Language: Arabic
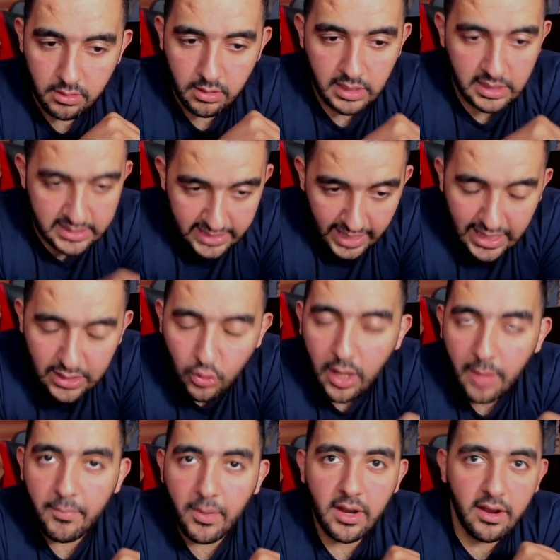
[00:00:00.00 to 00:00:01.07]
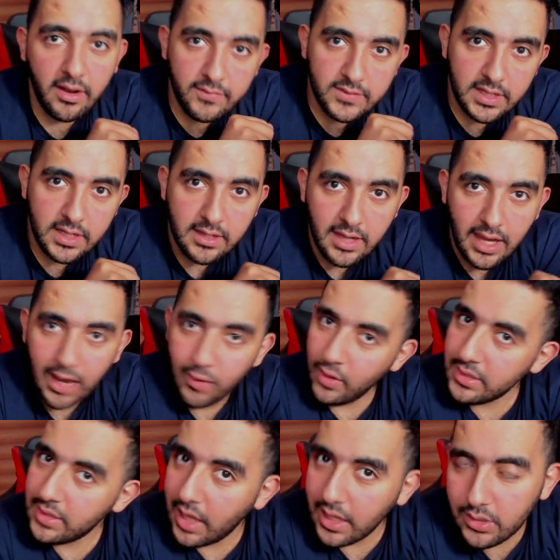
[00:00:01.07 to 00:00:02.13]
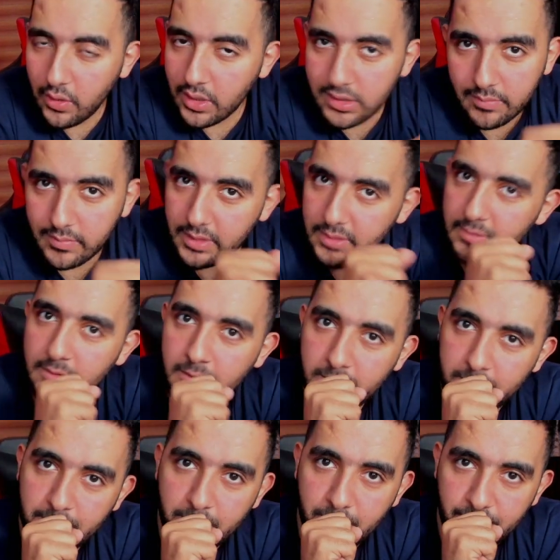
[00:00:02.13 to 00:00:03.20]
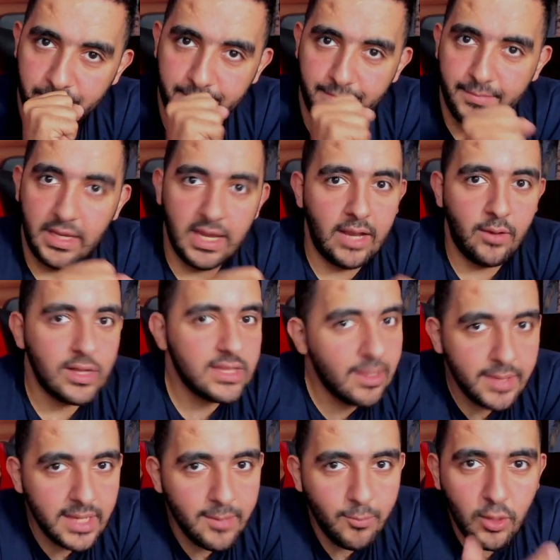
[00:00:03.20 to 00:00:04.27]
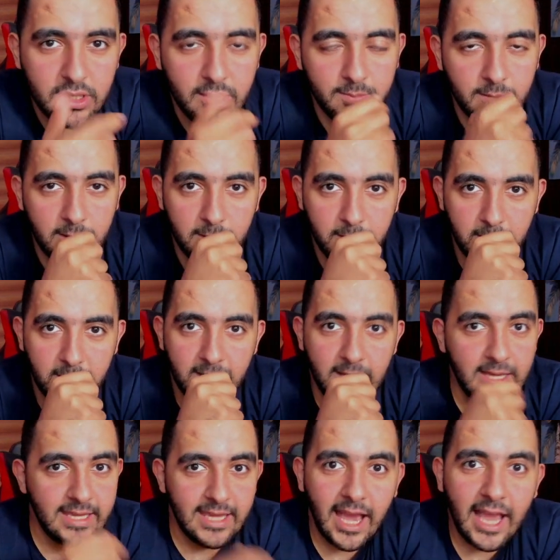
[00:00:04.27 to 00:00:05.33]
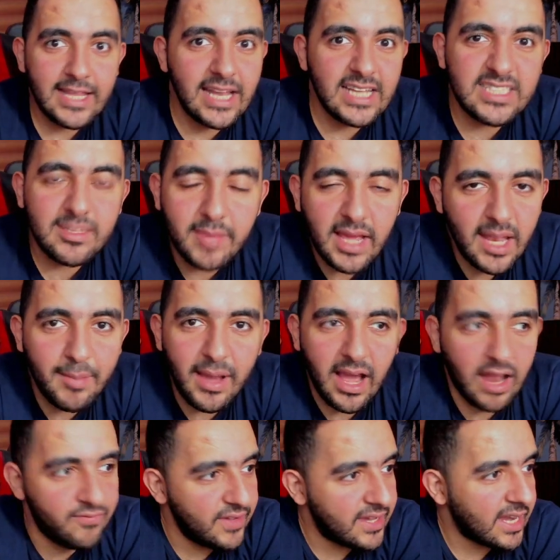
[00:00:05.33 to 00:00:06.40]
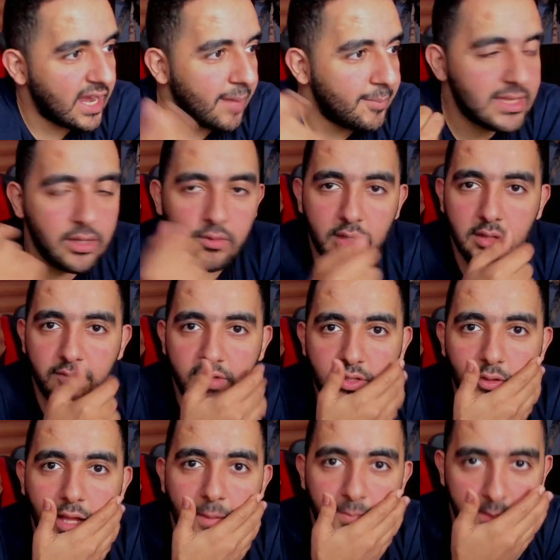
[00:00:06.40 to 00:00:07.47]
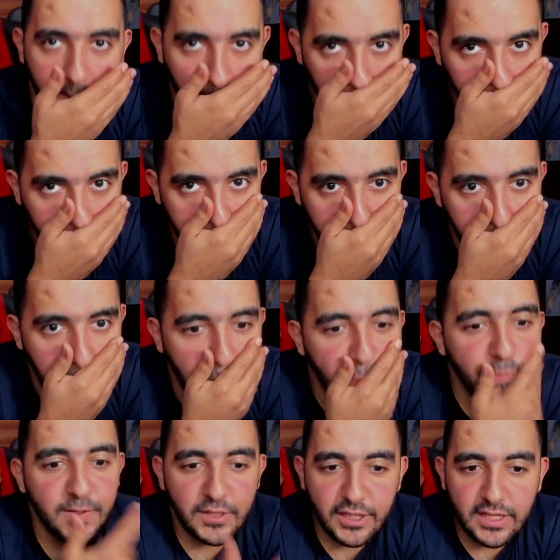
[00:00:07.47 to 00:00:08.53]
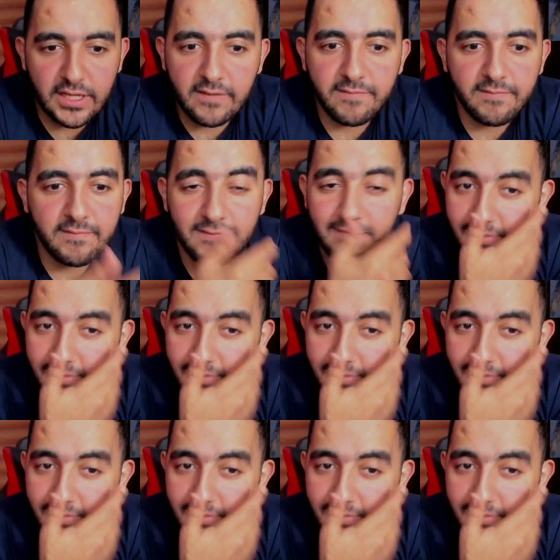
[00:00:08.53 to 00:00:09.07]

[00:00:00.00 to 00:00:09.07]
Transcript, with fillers: سالته كام مره لنفسك الواد ده عنده وقت منين الواد ده بيجيب وقت منين يا اخي ده لسه مكلمك على الفكره عملت الفيديو ده امتى شريف